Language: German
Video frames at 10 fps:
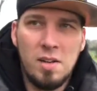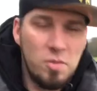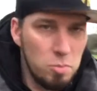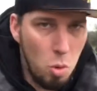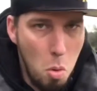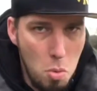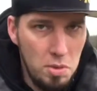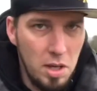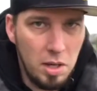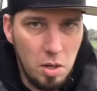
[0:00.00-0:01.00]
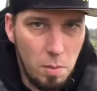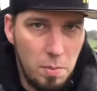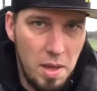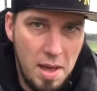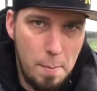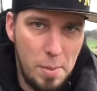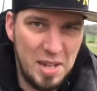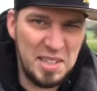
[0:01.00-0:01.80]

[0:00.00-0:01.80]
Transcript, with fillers: vom Grunde genommen her ein paar